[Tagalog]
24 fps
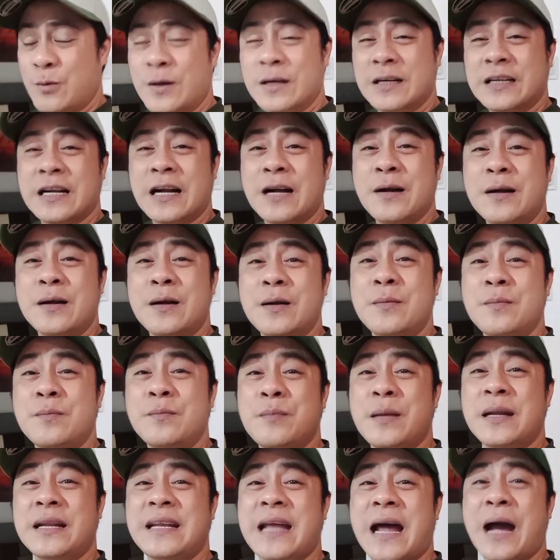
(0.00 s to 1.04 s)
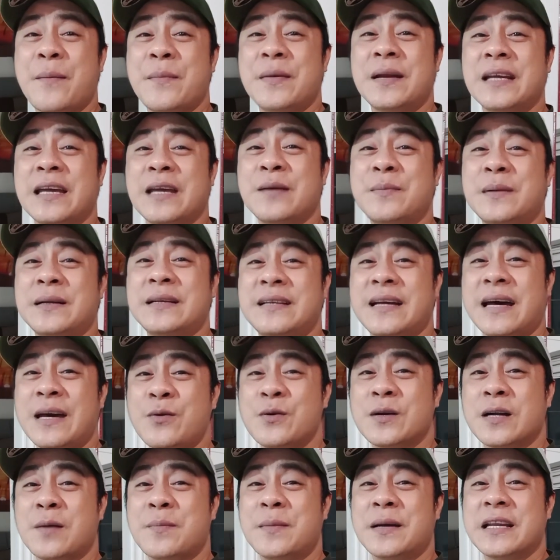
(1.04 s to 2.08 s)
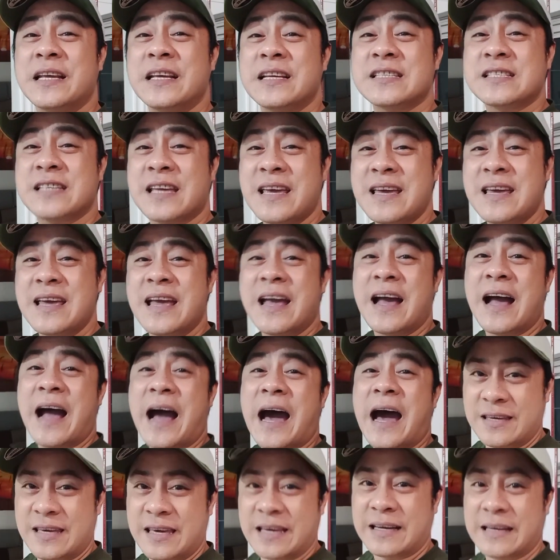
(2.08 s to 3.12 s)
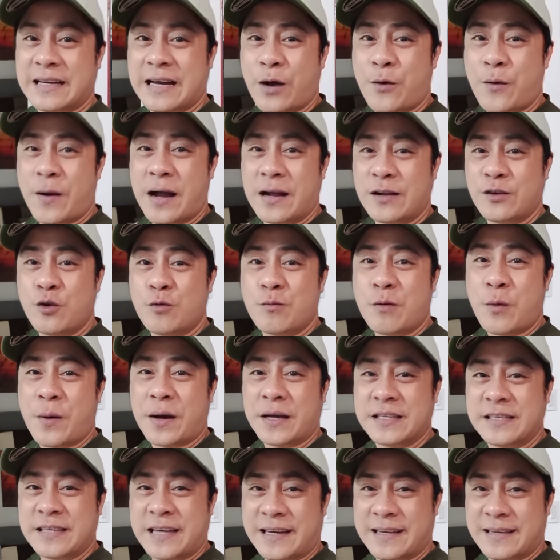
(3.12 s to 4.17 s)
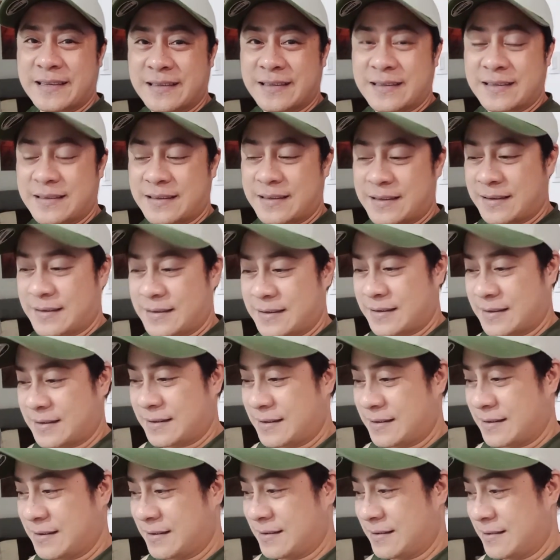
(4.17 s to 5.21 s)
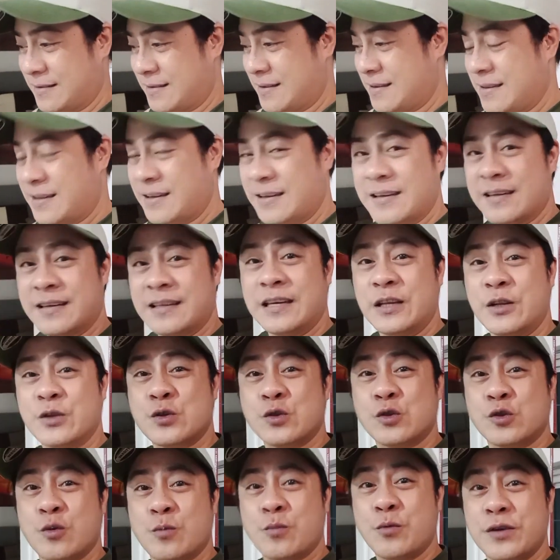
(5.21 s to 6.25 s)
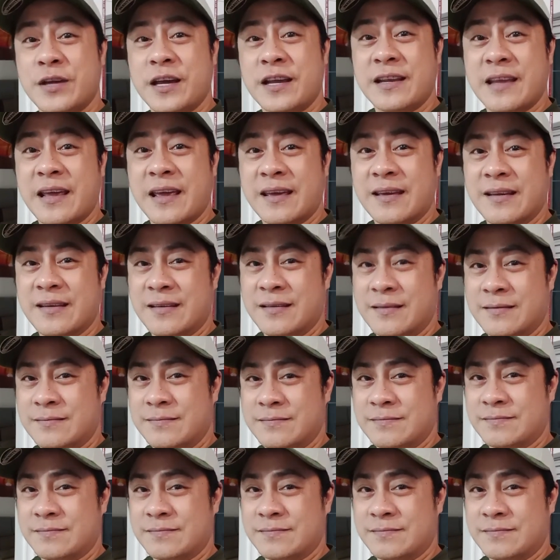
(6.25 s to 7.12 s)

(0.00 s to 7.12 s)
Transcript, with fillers: Huwag kang mandami ng iba na, huwag kang manisi. Okay? Ikaw ang gumawa niyan. Ginusto mo yan eh.